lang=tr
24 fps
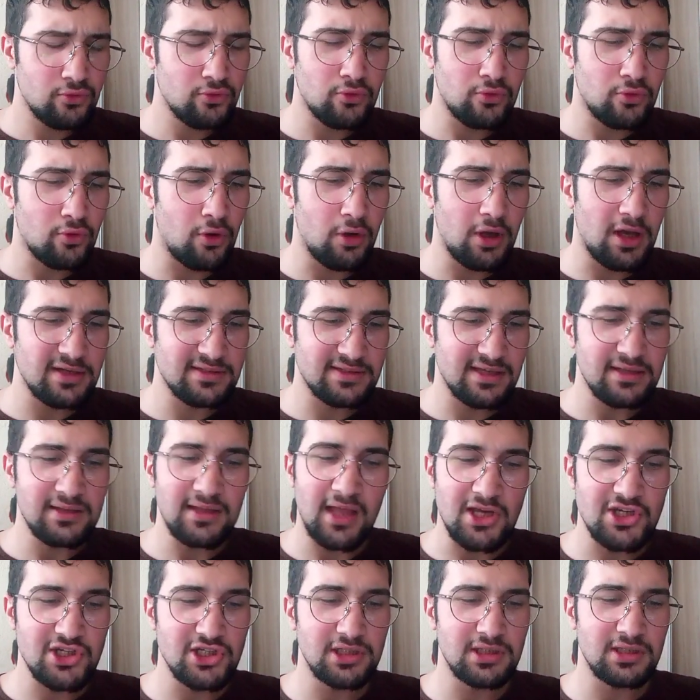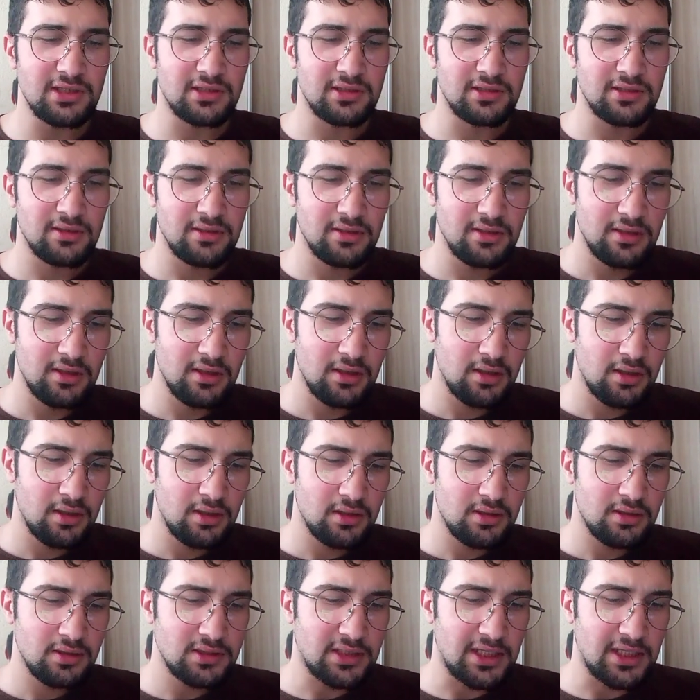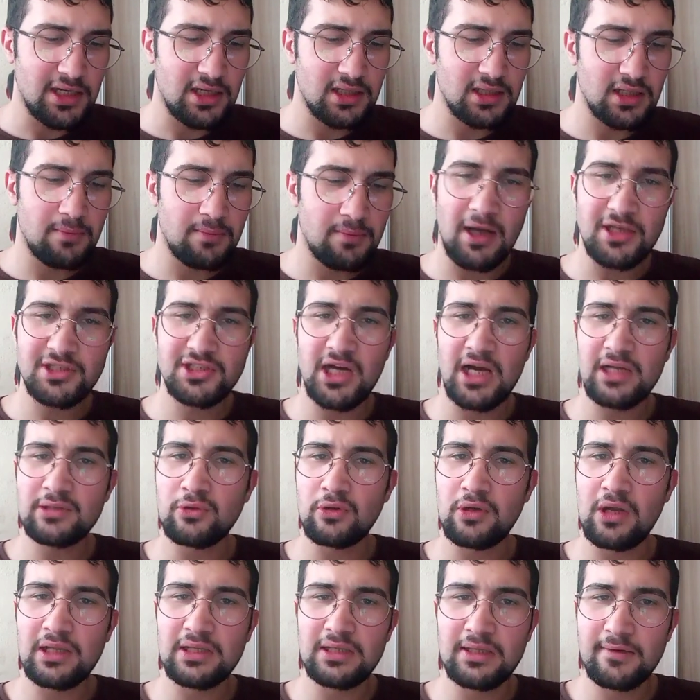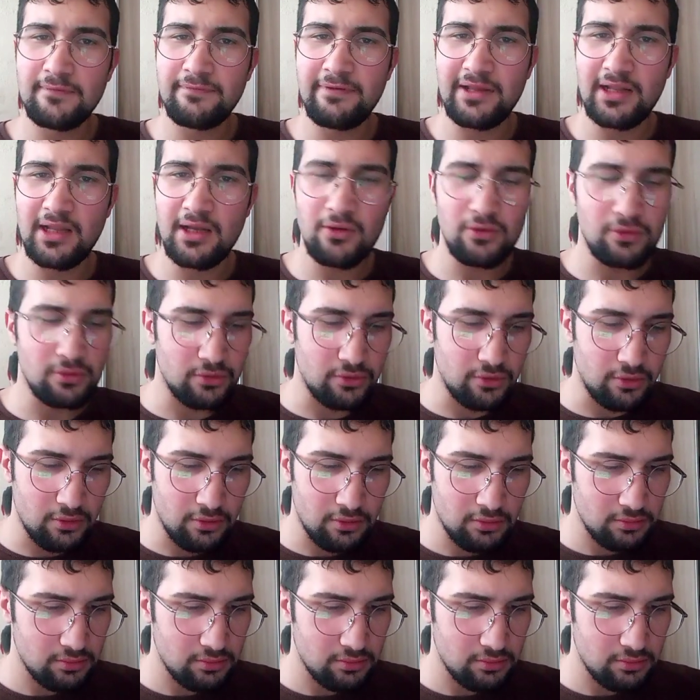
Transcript: koyarsan taşınır. Genelde bacağı doladığın falan oluyor.